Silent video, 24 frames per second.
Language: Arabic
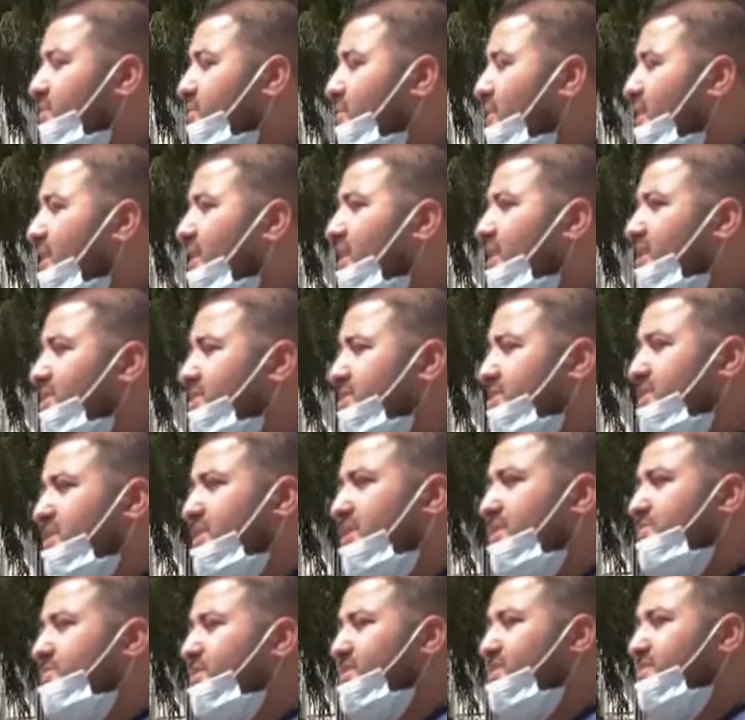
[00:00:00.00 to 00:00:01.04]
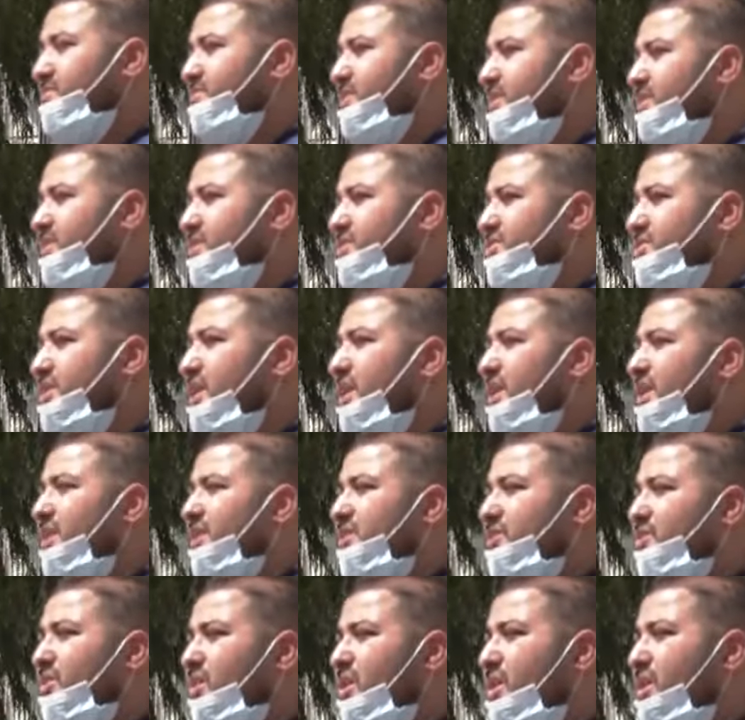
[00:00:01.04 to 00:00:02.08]
ولا شيء يعني بس باتجاه
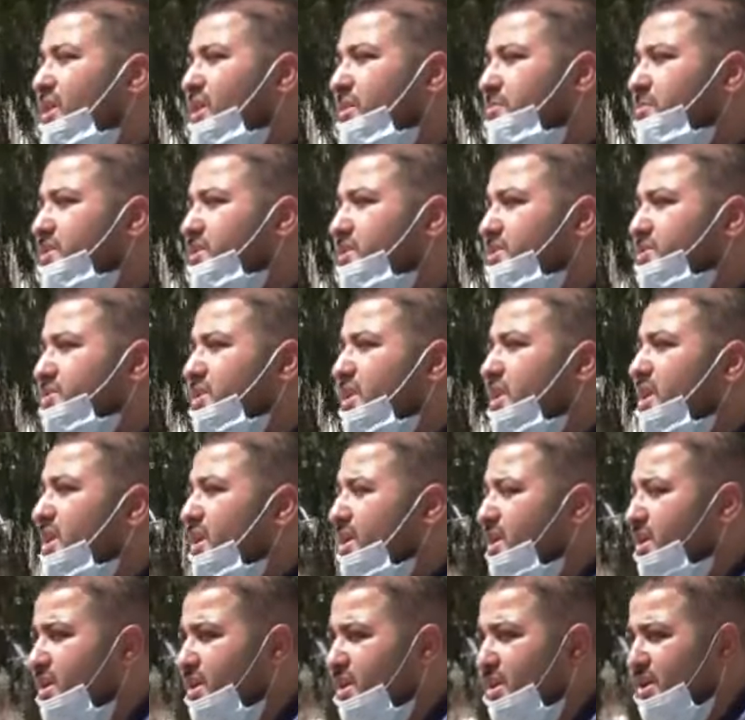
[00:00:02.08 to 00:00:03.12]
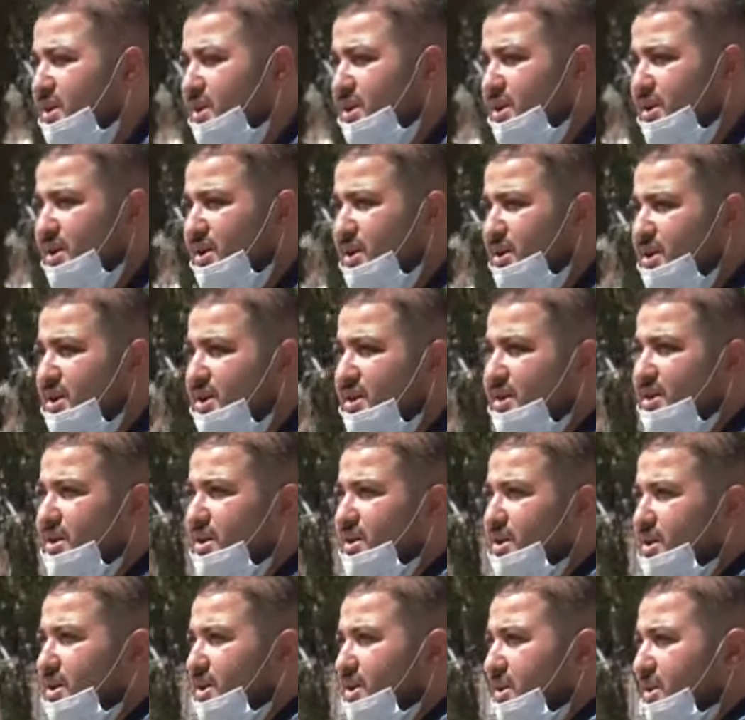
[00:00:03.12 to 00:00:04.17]
انه رايح باتجاه آه،
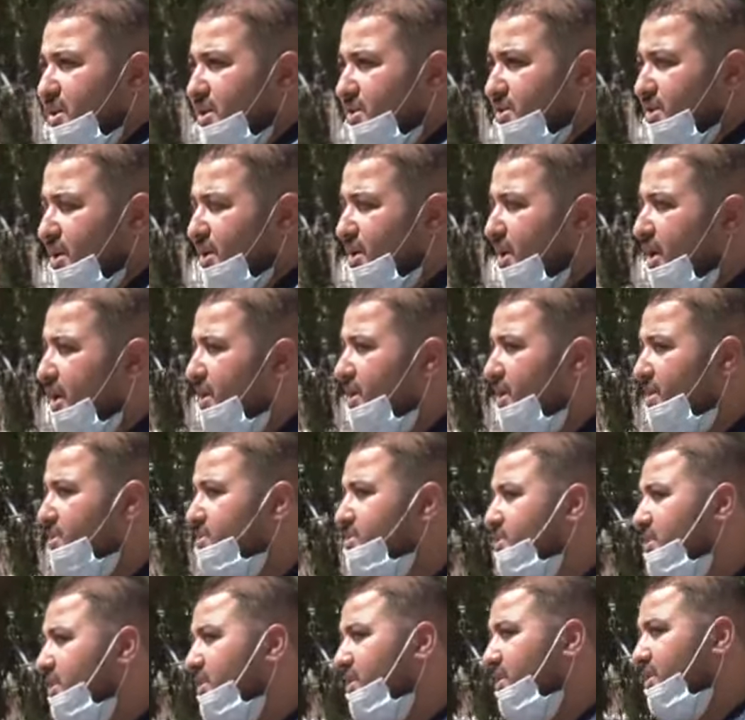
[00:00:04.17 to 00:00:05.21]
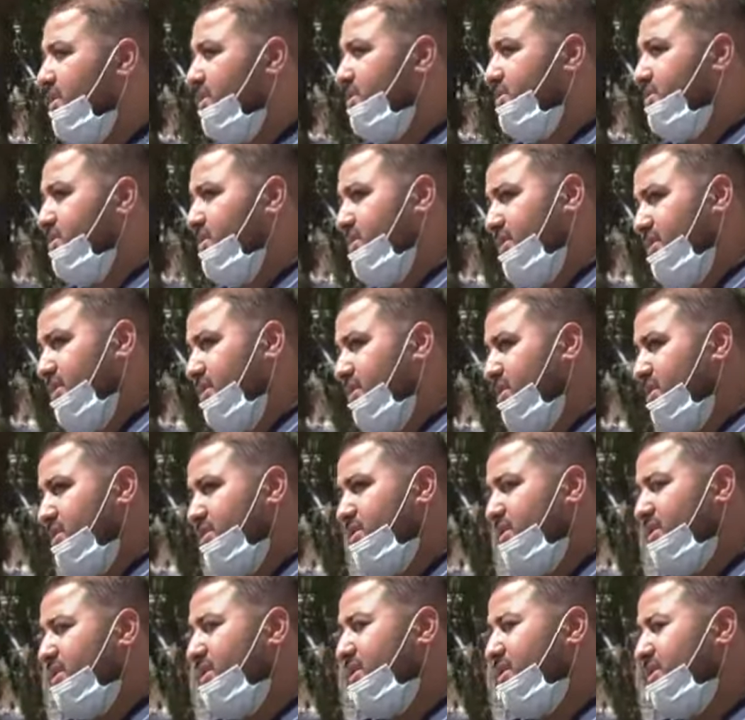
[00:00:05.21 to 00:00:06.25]
طريق يد سهار
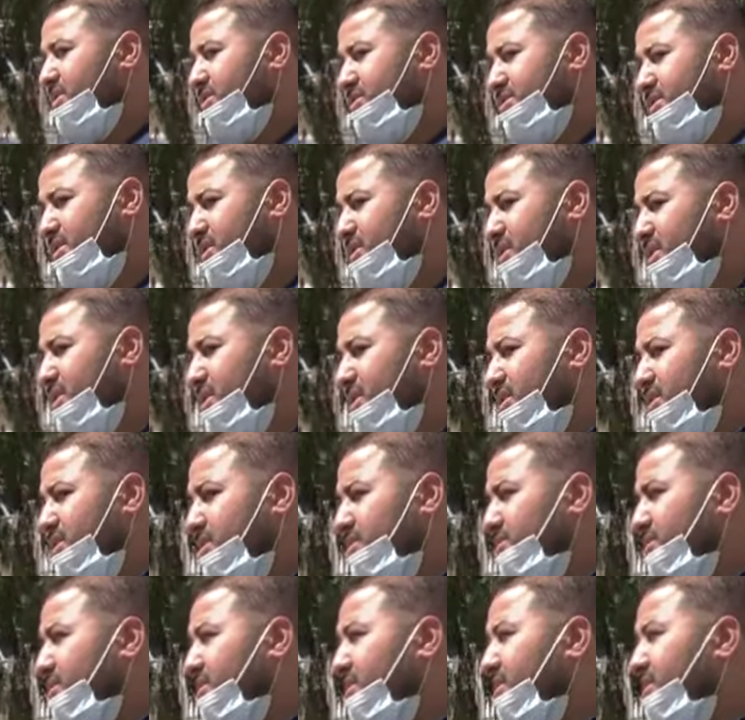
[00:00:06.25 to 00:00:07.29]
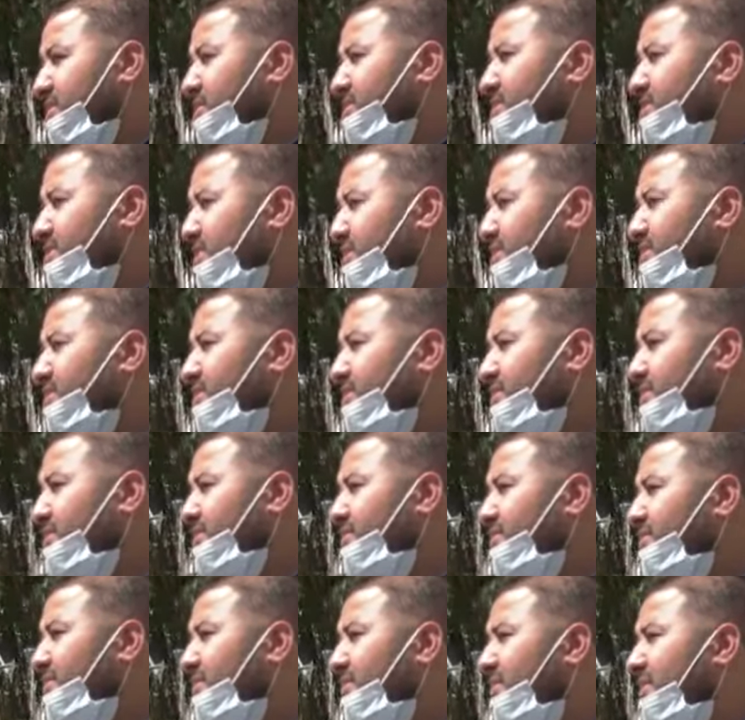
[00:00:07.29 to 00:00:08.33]
طريق اسرائيلي بس آه.
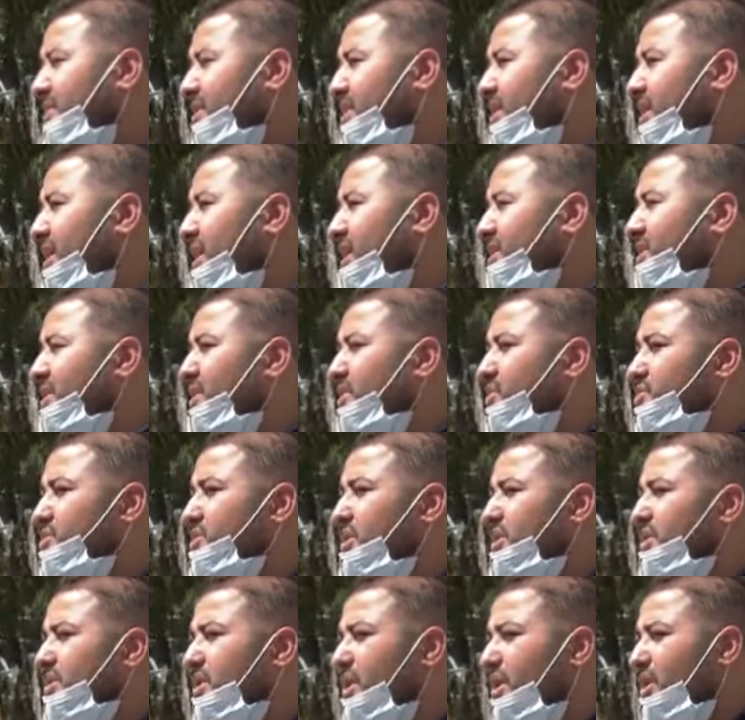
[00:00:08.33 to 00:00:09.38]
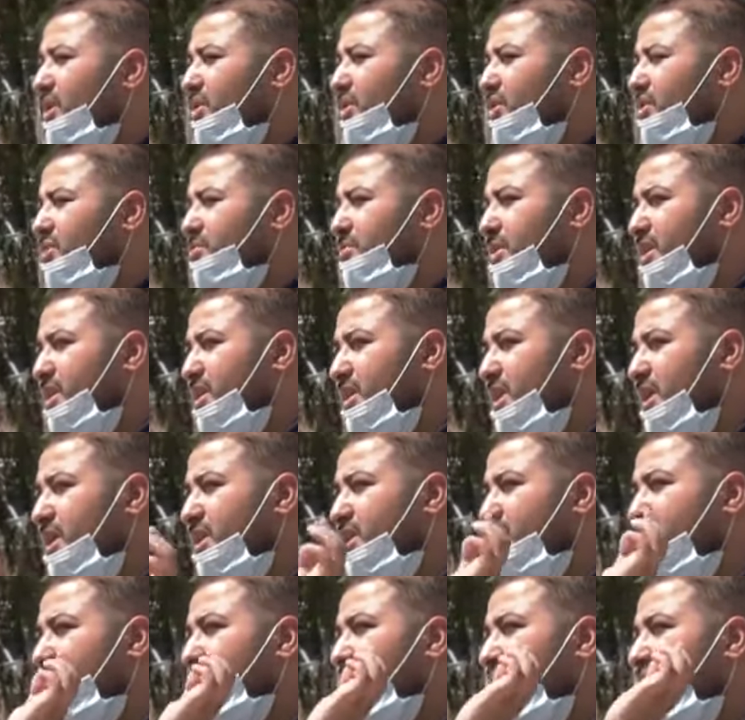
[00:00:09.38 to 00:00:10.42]
هذا اللي وصلنا له من خلال
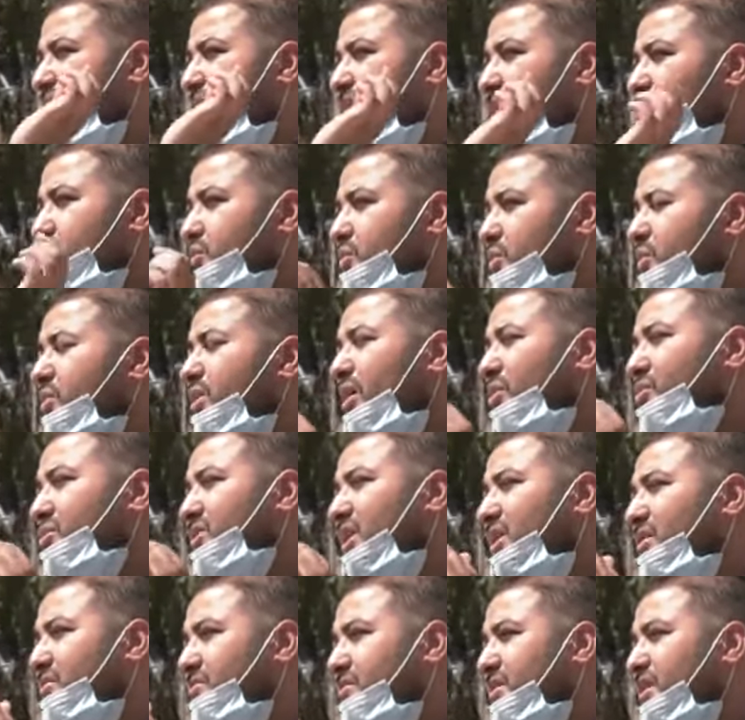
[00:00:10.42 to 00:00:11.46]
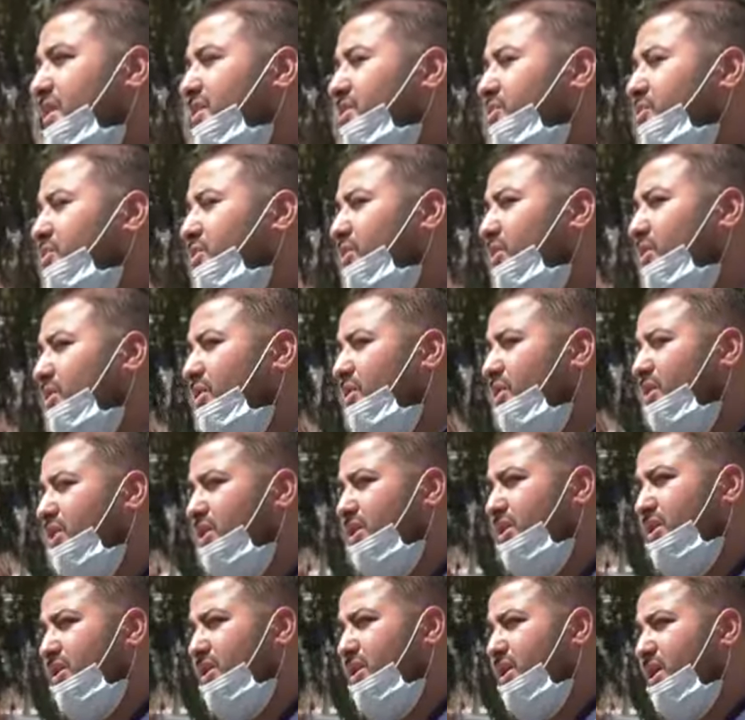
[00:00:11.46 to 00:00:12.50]
الكاميرات واوضح فيديو
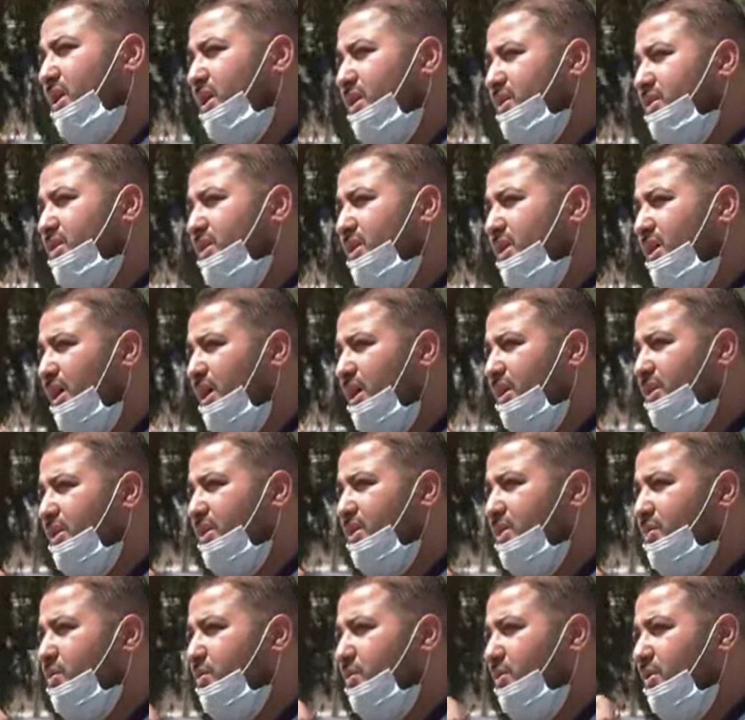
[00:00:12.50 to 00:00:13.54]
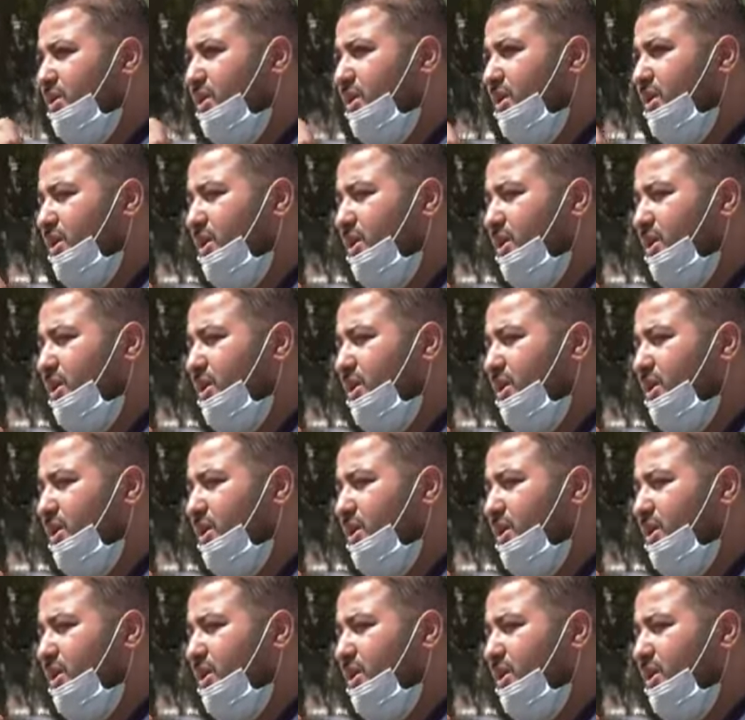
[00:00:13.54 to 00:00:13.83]
لحد الان اللي هو